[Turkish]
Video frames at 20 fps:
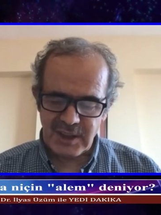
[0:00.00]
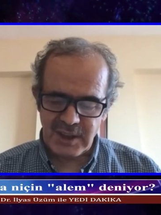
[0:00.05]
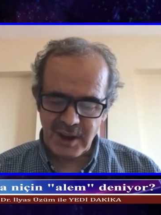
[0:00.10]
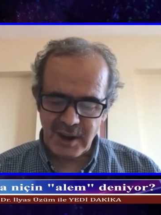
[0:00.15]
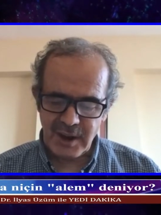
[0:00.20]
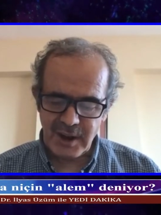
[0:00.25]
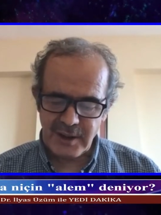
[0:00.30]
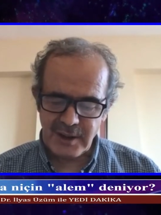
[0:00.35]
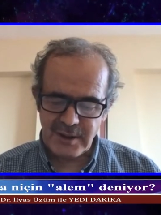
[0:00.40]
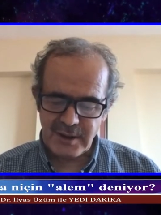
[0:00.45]

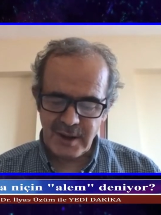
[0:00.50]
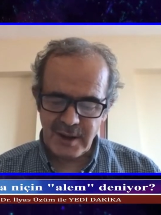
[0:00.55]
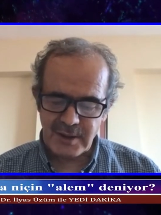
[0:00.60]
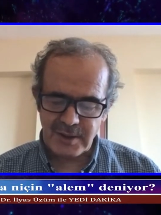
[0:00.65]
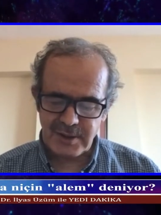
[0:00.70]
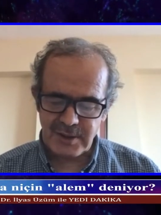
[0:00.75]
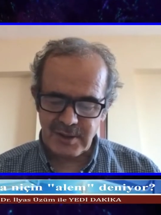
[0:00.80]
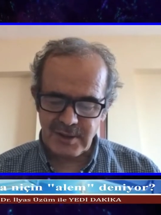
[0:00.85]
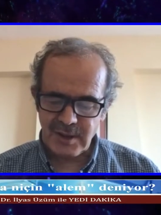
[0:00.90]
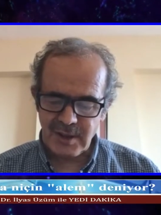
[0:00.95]

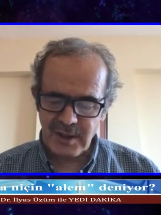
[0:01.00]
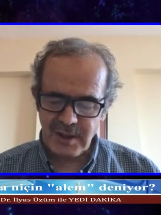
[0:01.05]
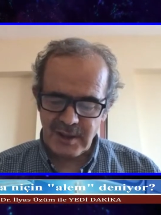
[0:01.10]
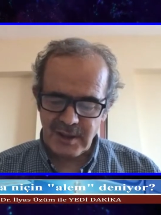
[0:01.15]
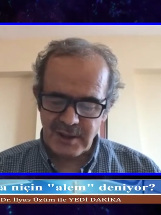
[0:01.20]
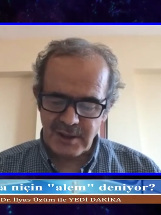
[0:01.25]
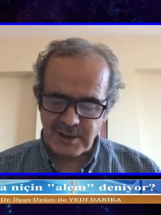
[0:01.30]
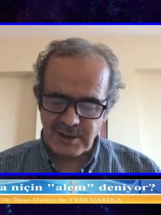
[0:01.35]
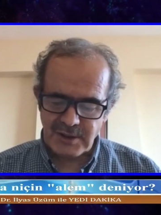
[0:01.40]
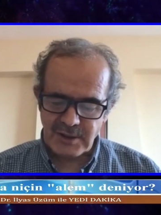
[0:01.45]
kainatın
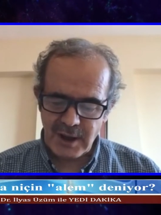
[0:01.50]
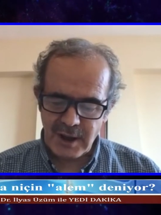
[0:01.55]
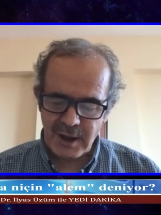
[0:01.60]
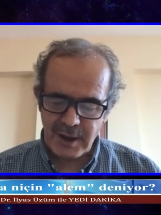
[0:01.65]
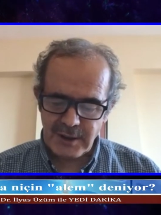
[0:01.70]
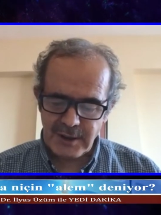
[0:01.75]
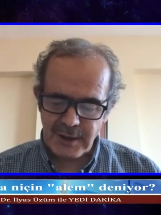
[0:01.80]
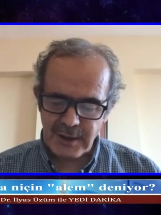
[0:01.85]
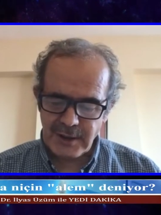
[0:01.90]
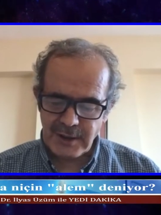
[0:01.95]

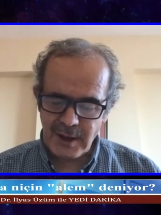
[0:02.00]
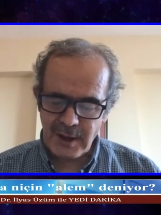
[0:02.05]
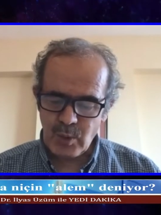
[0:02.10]
saniine